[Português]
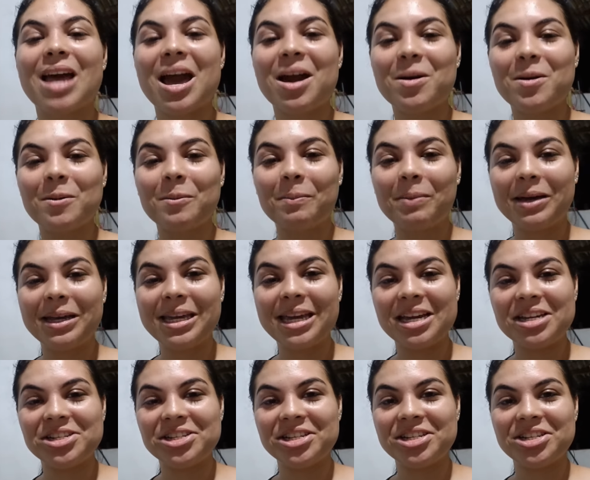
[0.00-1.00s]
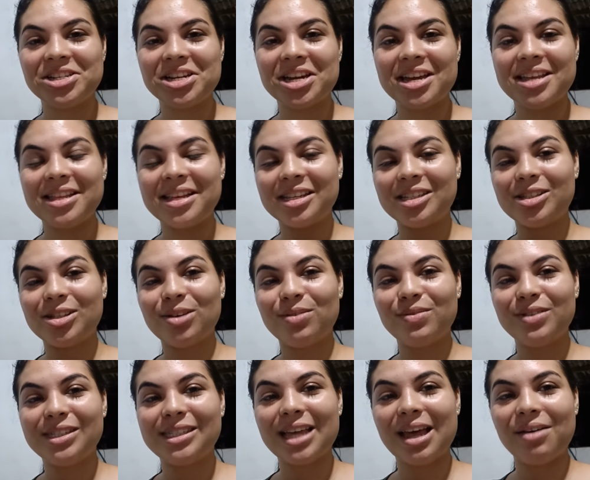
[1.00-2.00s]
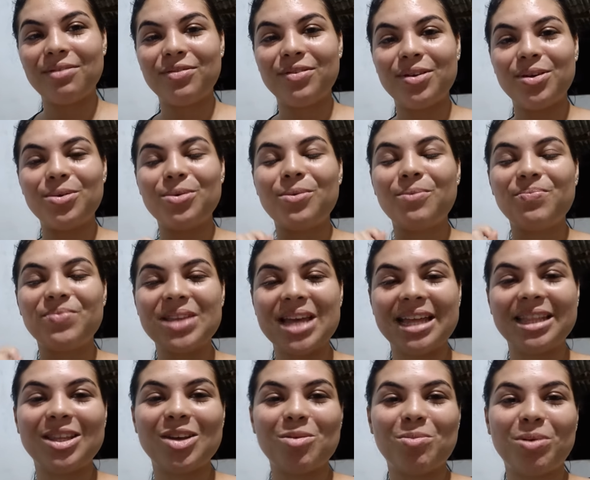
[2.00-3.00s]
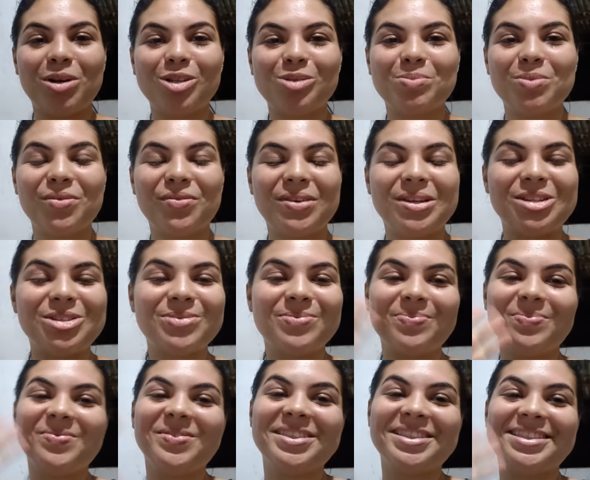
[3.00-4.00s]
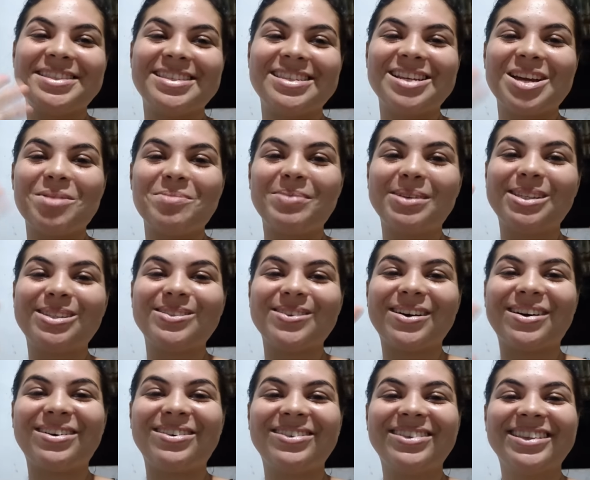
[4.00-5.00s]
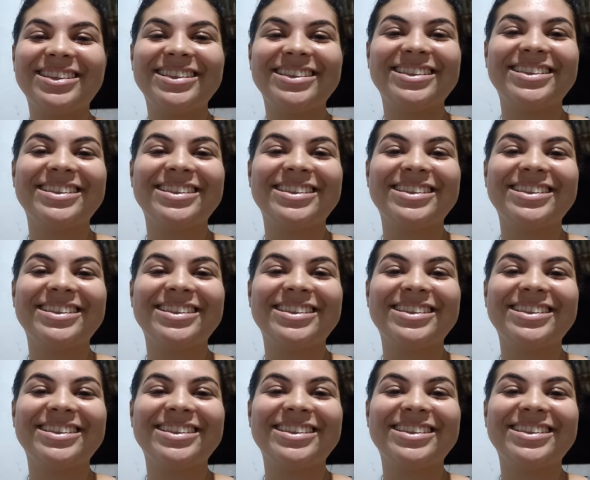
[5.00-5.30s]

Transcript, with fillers: Acompanhe a gente aí nesse novo desafio e até o próximo vídeo. Tchau, pessoal.